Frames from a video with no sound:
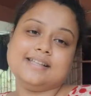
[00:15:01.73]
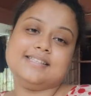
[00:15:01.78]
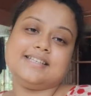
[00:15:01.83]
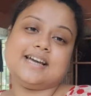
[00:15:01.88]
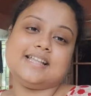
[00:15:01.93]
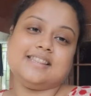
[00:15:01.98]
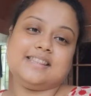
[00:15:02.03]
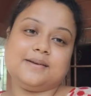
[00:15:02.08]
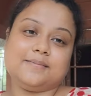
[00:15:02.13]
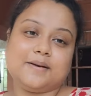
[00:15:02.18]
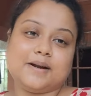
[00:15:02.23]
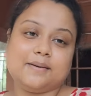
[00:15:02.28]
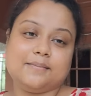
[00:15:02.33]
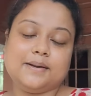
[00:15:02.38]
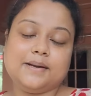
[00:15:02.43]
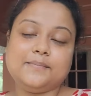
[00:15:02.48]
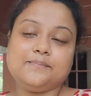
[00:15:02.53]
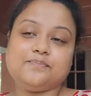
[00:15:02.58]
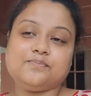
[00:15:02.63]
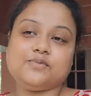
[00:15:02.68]
জানতে
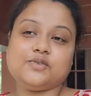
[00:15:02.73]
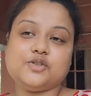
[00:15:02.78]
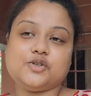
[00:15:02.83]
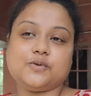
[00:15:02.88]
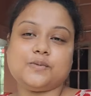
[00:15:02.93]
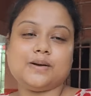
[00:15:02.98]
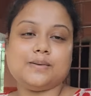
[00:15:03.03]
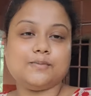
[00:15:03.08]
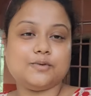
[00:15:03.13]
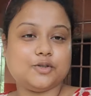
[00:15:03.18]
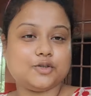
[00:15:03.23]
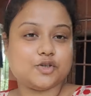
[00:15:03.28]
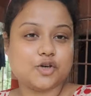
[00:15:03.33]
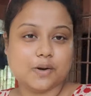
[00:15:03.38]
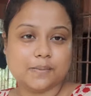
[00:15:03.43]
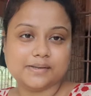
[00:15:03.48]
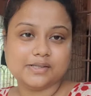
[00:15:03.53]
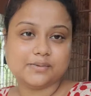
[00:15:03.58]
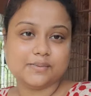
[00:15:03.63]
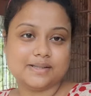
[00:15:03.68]
পারবে সময় মতো
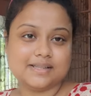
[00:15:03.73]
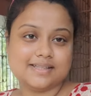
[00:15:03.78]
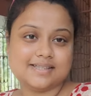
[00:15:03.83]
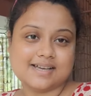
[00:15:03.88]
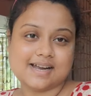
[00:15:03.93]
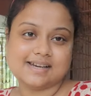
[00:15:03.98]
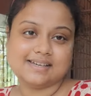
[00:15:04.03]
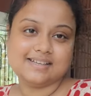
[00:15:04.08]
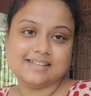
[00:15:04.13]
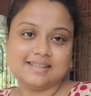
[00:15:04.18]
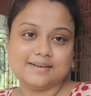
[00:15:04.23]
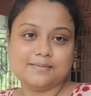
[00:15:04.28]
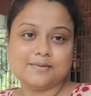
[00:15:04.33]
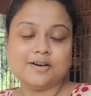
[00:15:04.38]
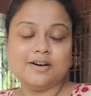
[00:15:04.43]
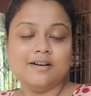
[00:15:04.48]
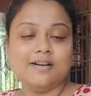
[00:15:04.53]
সবই তোমাদের জানিয়ে দেব